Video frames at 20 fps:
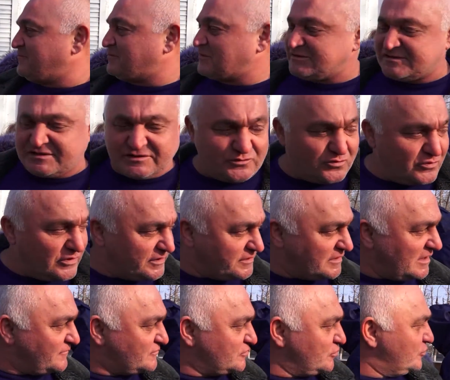претендует
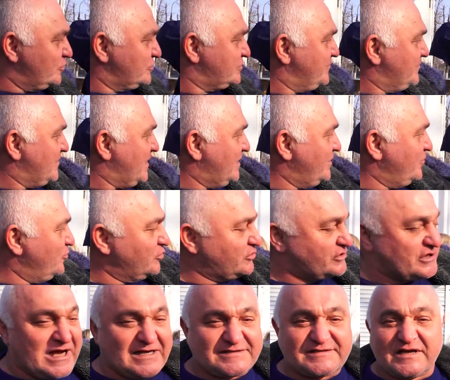на всю земельную
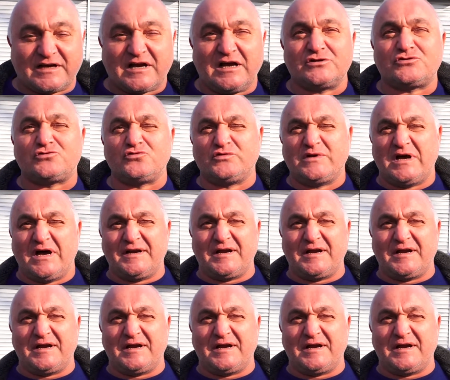участок аж сюда.